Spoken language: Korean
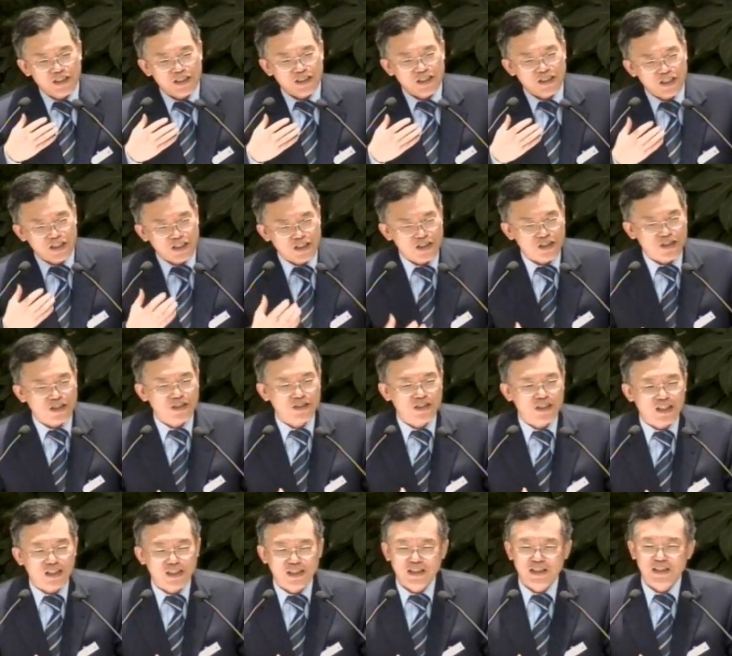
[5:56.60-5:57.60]
이지선
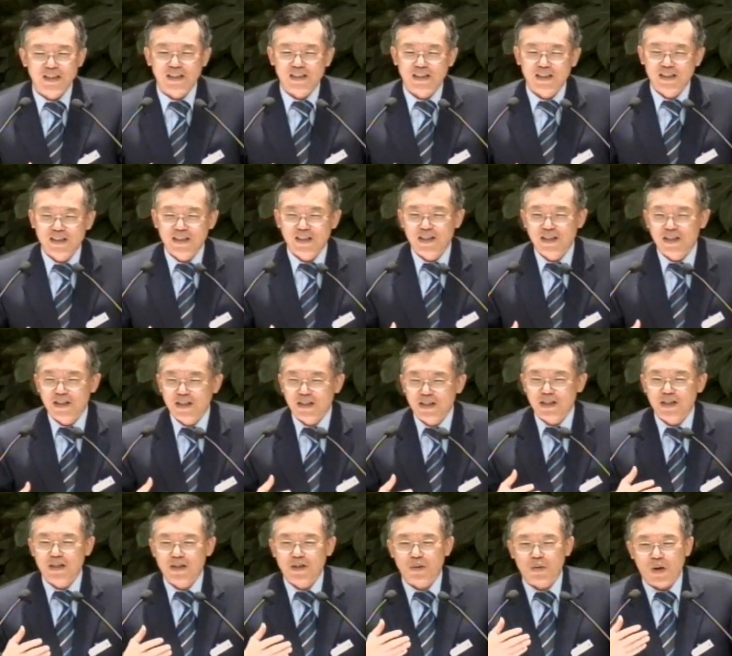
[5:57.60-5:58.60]
양이
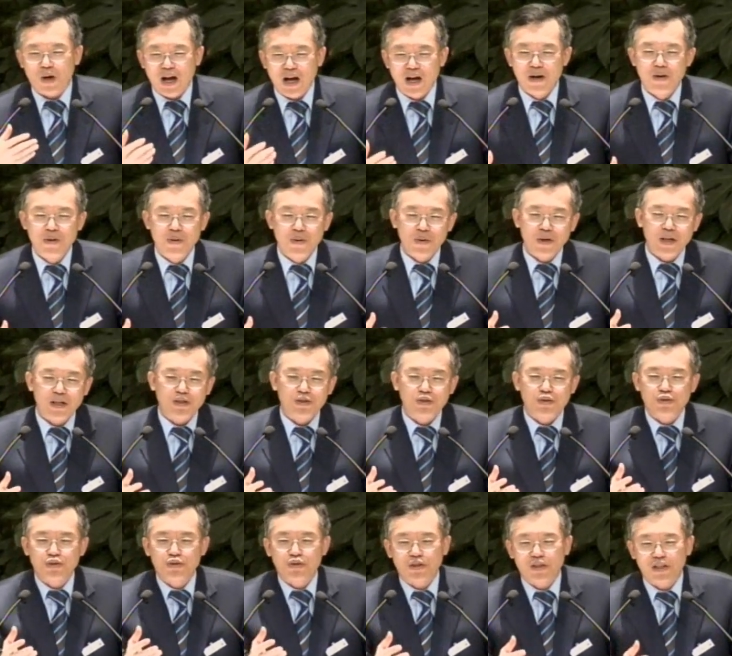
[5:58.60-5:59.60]
광고에
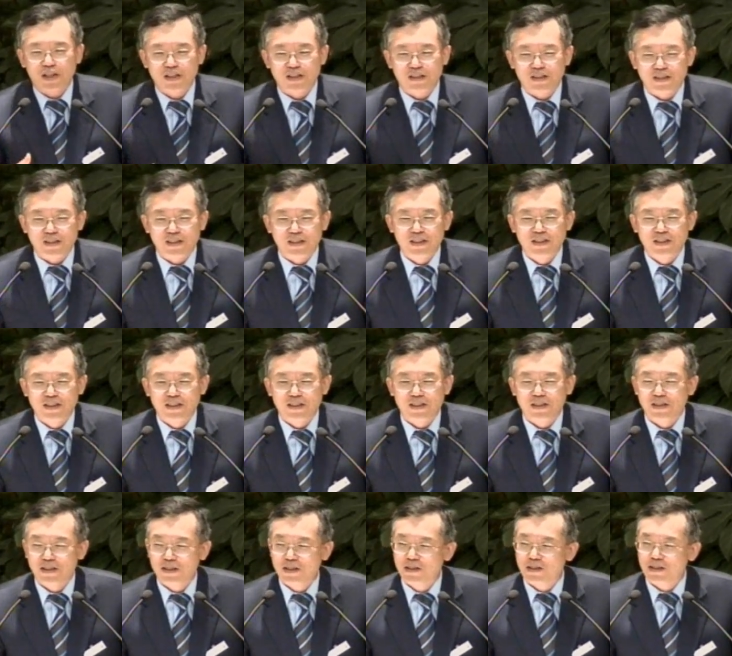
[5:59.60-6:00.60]
출연하는
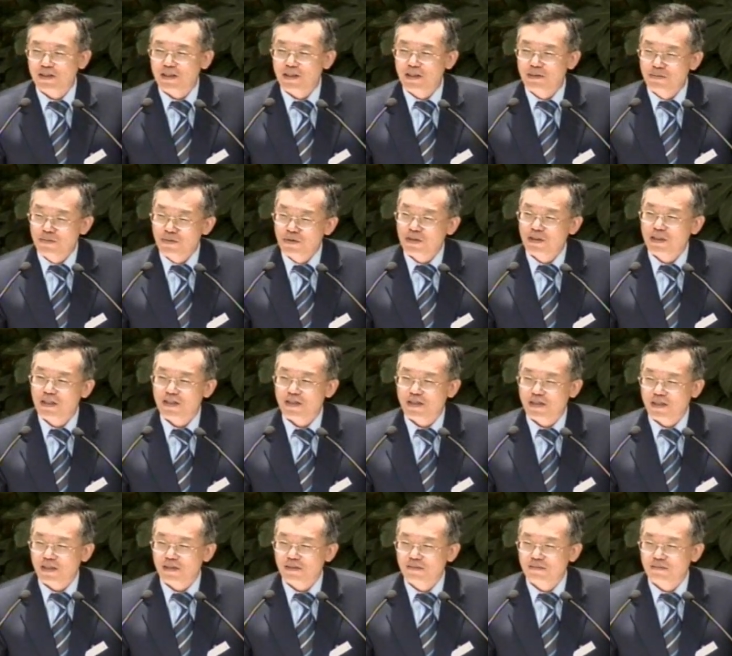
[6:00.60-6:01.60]
그런 인물이
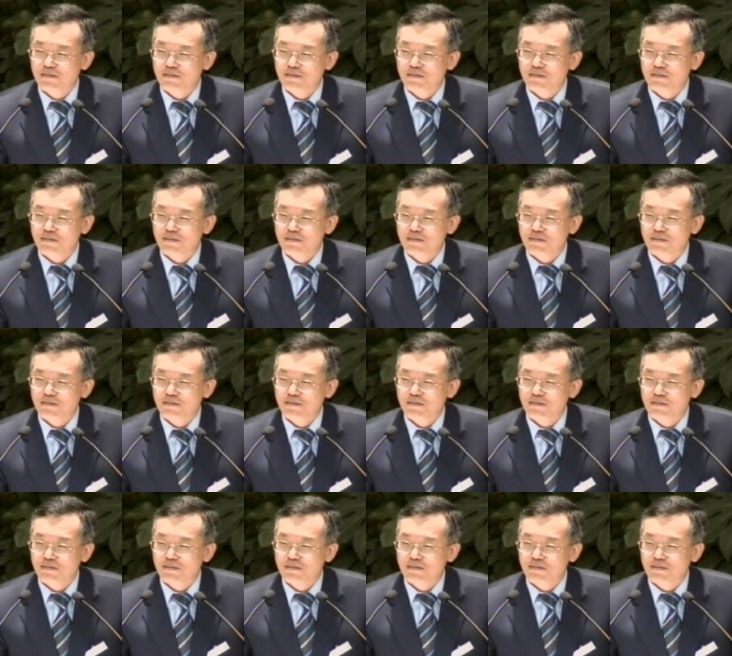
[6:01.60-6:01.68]
됐어요.